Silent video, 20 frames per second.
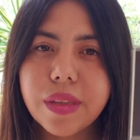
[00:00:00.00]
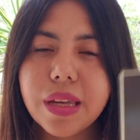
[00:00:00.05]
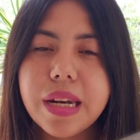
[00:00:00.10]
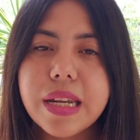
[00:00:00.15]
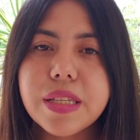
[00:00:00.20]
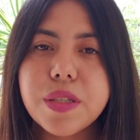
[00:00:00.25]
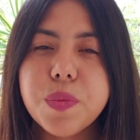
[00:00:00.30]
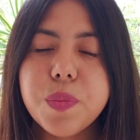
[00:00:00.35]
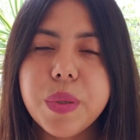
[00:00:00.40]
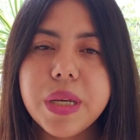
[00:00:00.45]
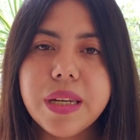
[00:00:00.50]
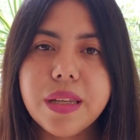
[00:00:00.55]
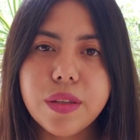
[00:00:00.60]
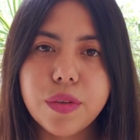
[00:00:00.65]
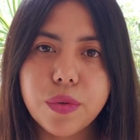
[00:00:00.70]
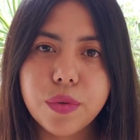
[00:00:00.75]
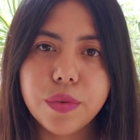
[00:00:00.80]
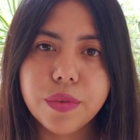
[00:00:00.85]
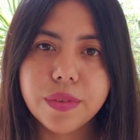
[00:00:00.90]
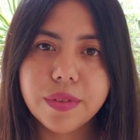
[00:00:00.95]
del
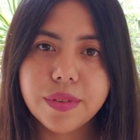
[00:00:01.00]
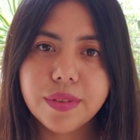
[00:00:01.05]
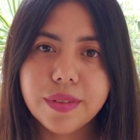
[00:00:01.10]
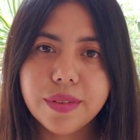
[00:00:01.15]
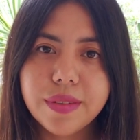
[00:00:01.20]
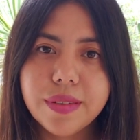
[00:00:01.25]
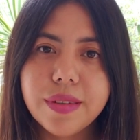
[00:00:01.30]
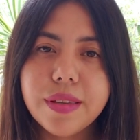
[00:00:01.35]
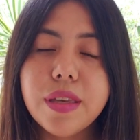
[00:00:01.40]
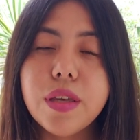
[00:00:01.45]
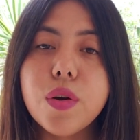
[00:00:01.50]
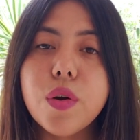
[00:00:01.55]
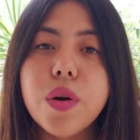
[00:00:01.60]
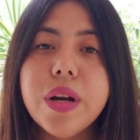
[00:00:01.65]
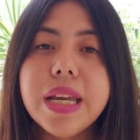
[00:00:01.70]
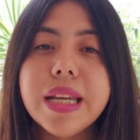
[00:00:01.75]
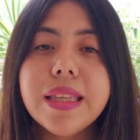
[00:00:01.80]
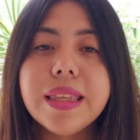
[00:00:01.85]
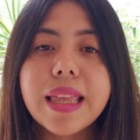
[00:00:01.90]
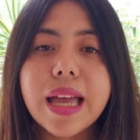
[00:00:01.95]
espíritu y
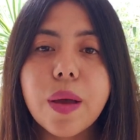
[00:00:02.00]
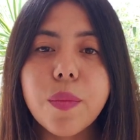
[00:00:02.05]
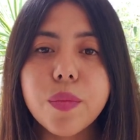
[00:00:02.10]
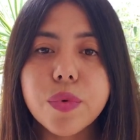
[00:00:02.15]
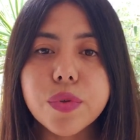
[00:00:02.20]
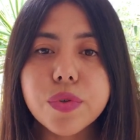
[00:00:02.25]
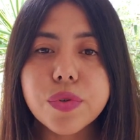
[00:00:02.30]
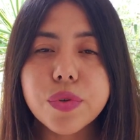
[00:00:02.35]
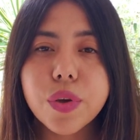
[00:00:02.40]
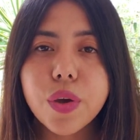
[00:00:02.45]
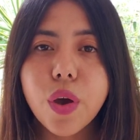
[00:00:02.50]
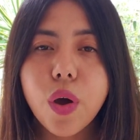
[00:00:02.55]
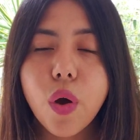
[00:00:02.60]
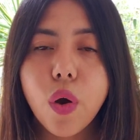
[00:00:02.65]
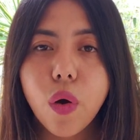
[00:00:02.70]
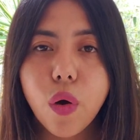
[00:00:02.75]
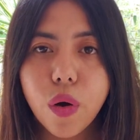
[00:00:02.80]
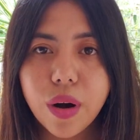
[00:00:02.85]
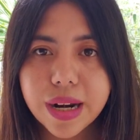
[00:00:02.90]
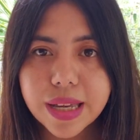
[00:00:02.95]
conectamos
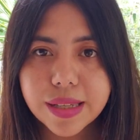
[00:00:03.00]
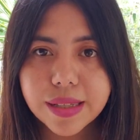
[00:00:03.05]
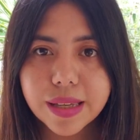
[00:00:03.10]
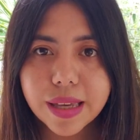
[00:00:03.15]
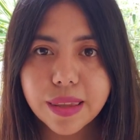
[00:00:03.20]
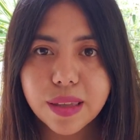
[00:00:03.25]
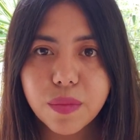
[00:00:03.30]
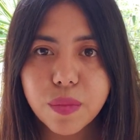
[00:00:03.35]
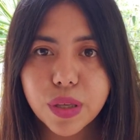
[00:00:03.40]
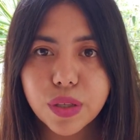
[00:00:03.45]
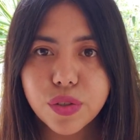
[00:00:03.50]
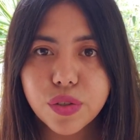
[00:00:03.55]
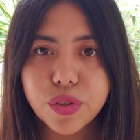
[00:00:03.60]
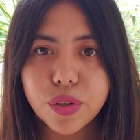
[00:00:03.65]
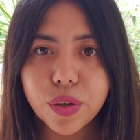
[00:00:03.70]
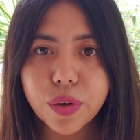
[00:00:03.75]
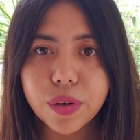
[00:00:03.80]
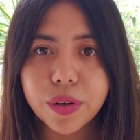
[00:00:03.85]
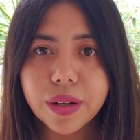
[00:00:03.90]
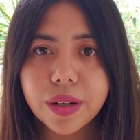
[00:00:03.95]
con esa
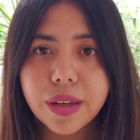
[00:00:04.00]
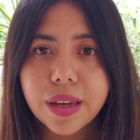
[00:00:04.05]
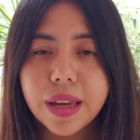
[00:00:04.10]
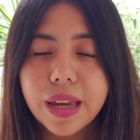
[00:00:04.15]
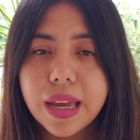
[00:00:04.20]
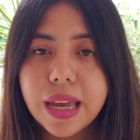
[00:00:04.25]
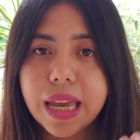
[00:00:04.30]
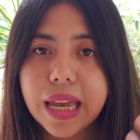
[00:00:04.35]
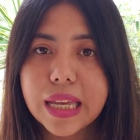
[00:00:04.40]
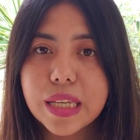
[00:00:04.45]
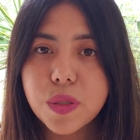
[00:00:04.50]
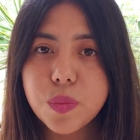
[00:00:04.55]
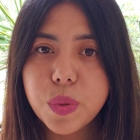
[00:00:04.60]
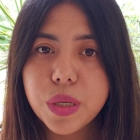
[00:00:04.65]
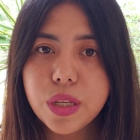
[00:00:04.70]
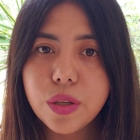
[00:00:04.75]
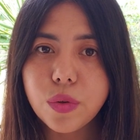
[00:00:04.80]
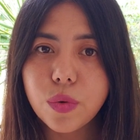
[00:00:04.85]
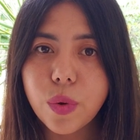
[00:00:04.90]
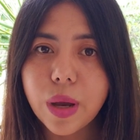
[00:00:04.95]
dimensión
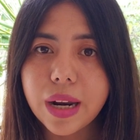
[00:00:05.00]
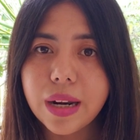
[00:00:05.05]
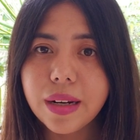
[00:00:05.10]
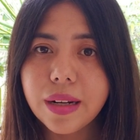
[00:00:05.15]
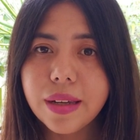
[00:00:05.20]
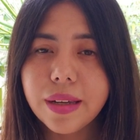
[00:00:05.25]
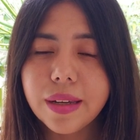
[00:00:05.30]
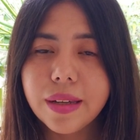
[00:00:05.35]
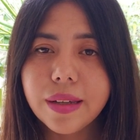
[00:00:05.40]
espiritual,